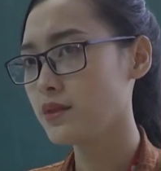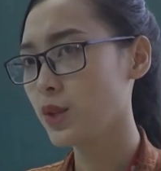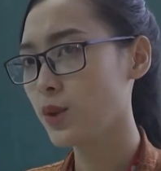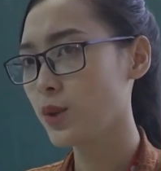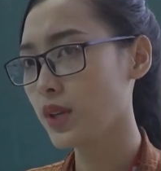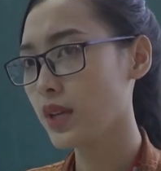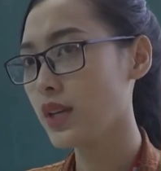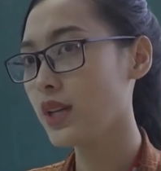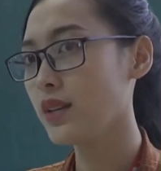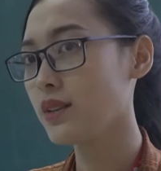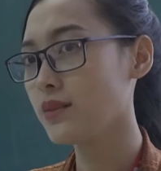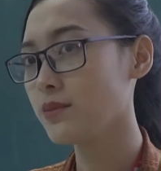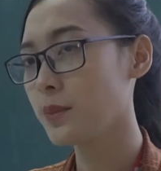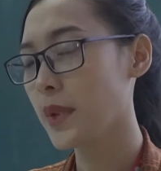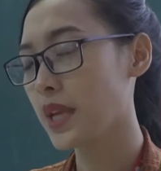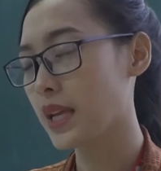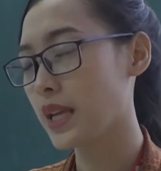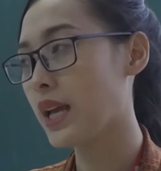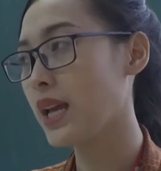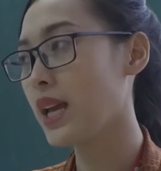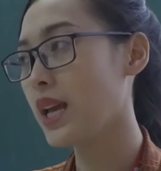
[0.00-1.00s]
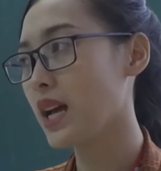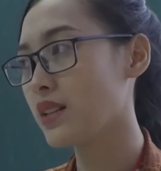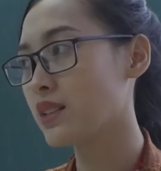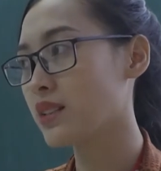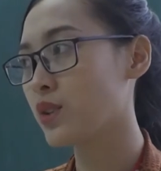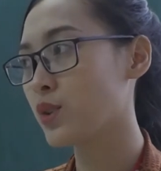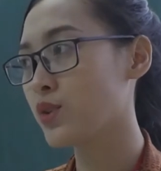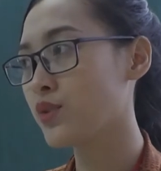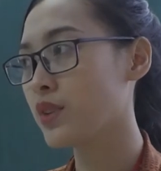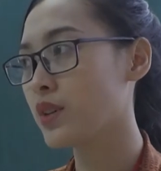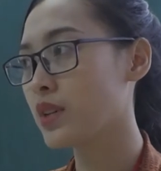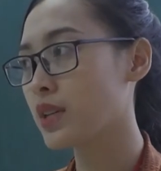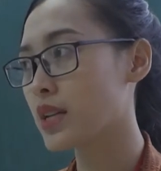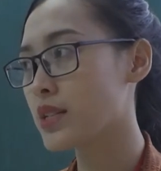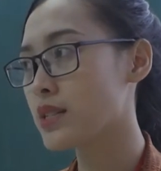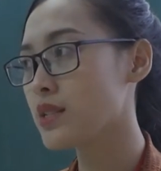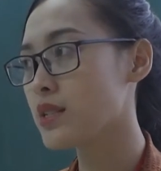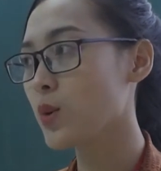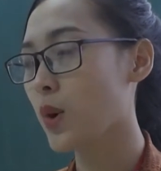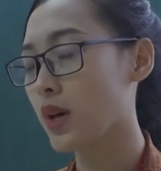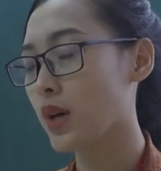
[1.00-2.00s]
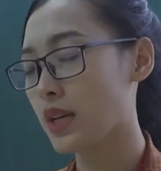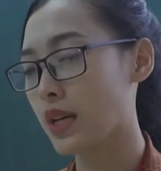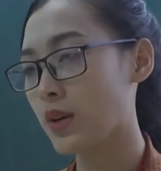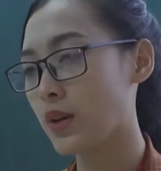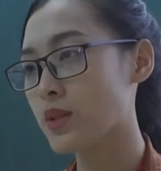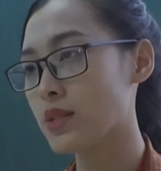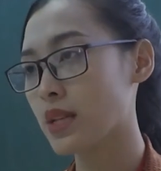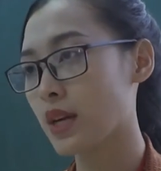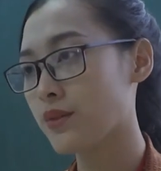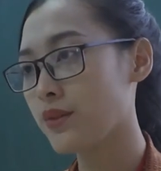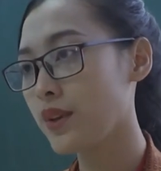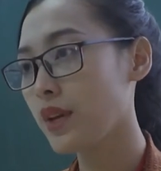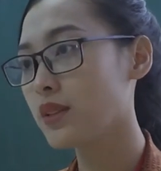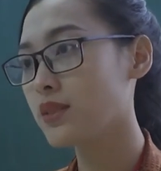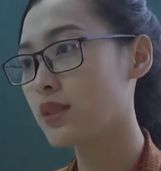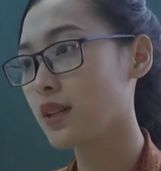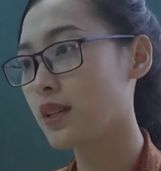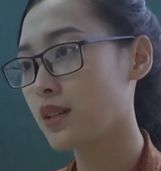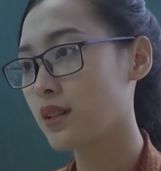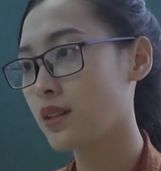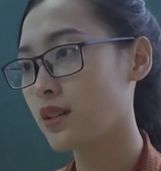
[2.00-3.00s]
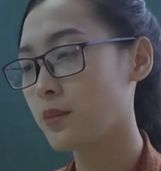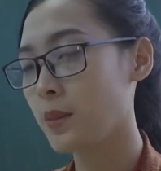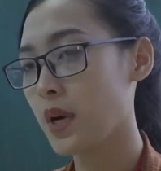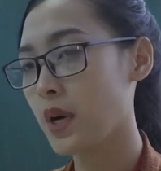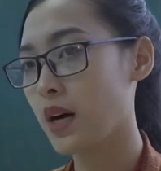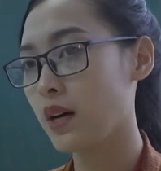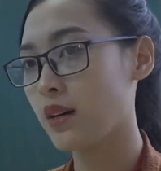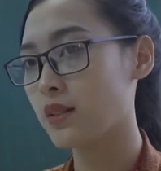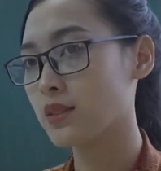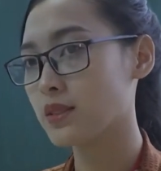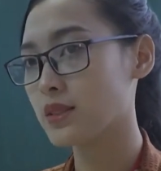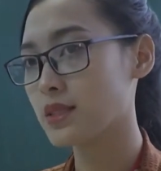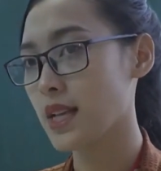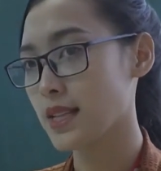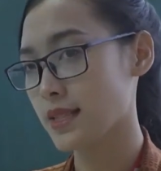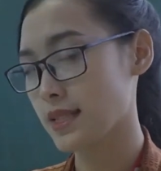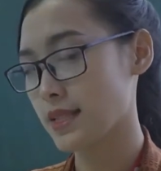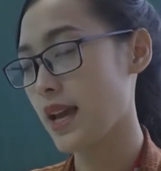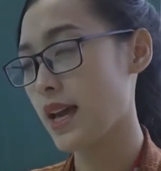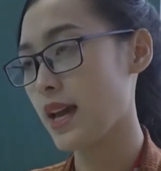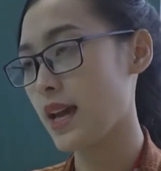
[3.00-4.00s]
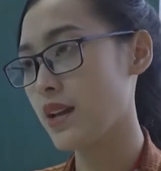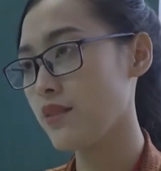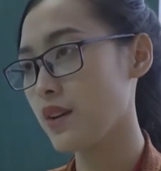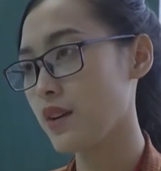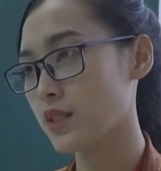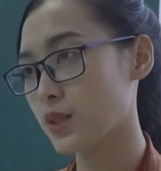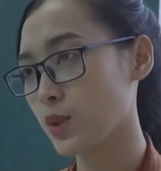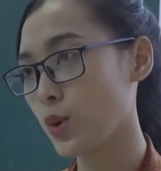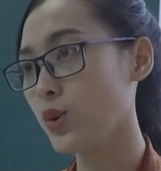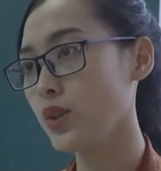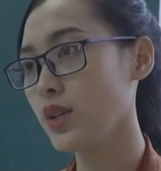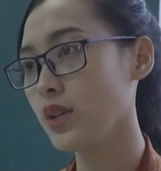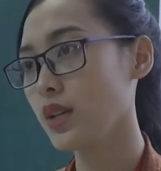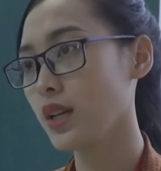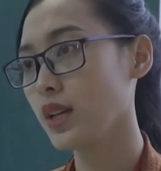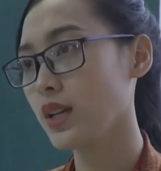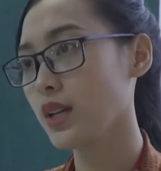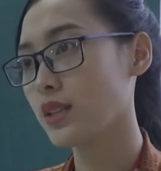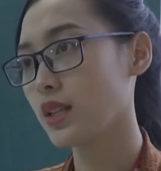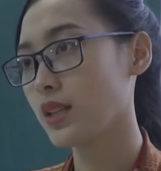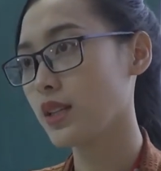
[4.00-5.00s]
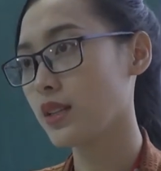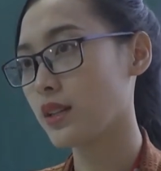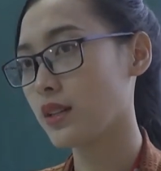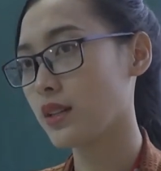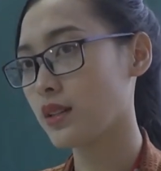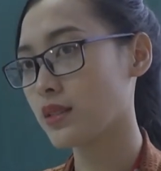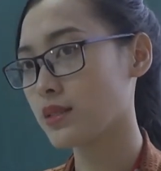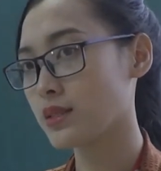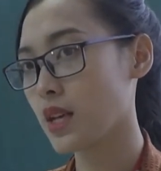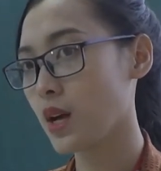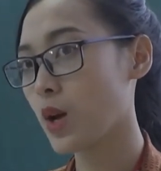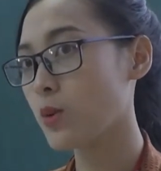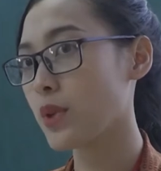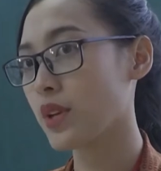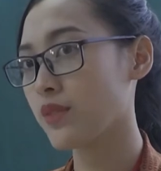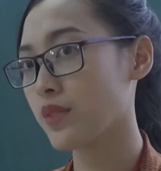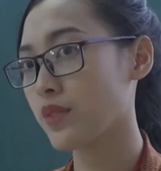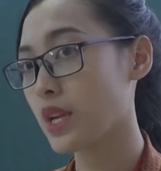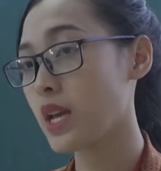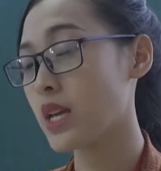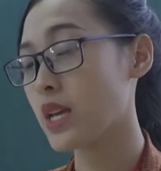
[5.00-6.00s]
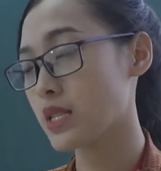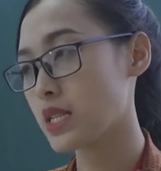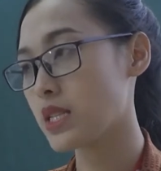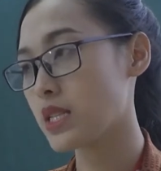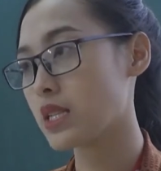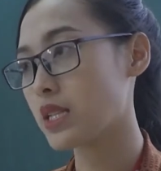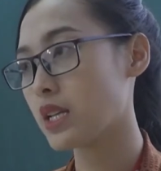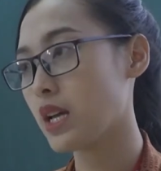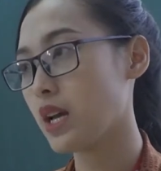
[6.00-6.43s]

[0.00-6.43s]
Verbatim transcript: tôi nghĩ là mình nghĩ là đối với cái sự quản lý của giáo viên uh, mà chặt chẽ và tốt ấy, thì uh, sẽ không thành vấn đề gì